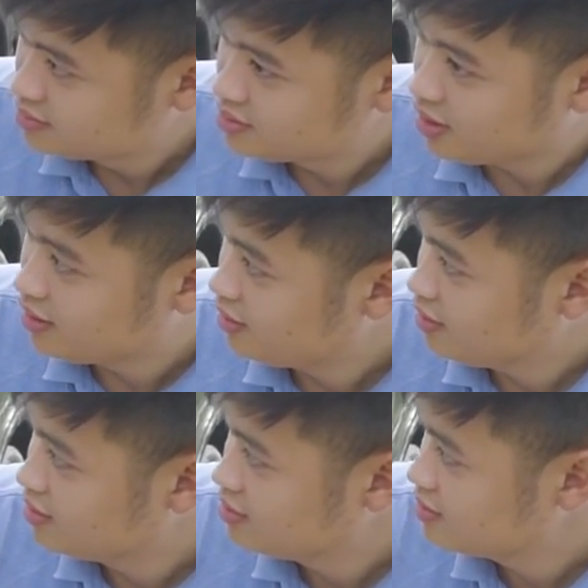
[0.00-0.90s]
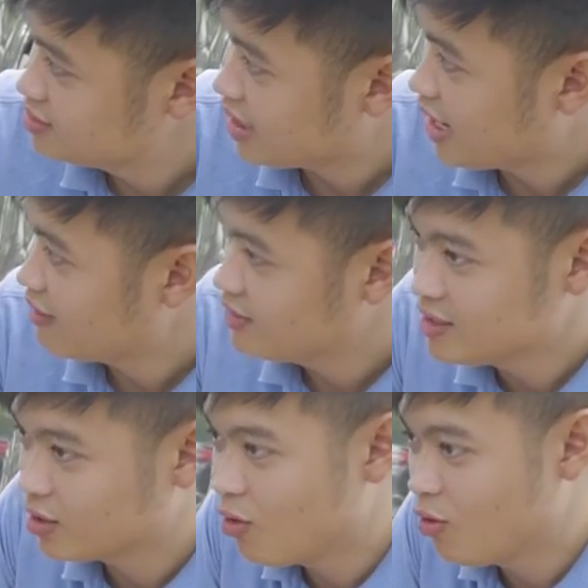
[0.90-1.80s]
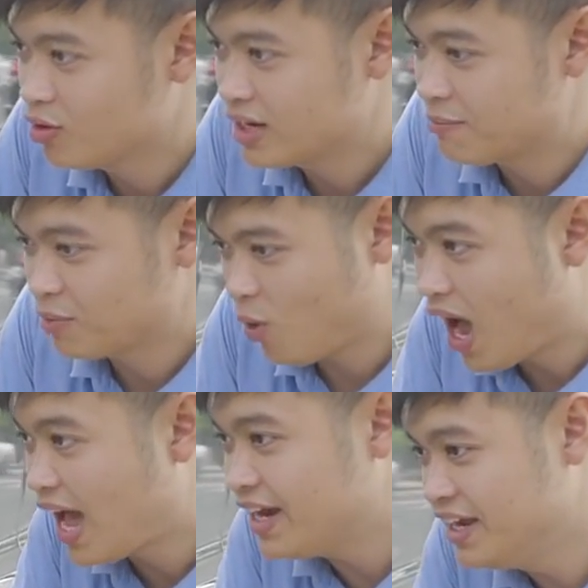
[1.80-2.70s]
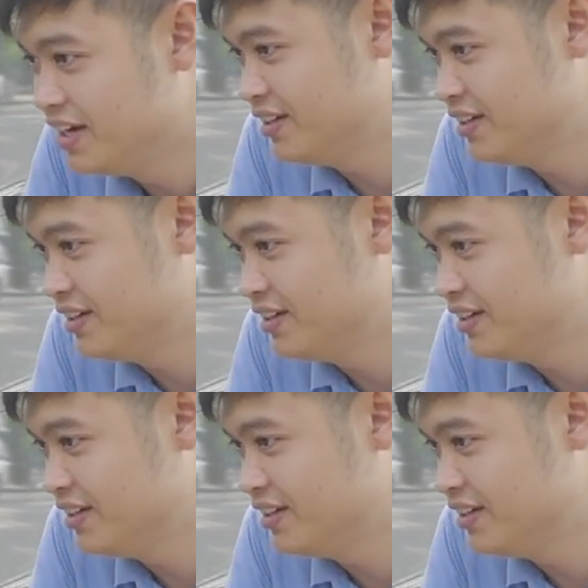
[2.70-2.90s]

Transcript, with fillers: Trời đất ơi, xe với chả cộ đẹp quá đi.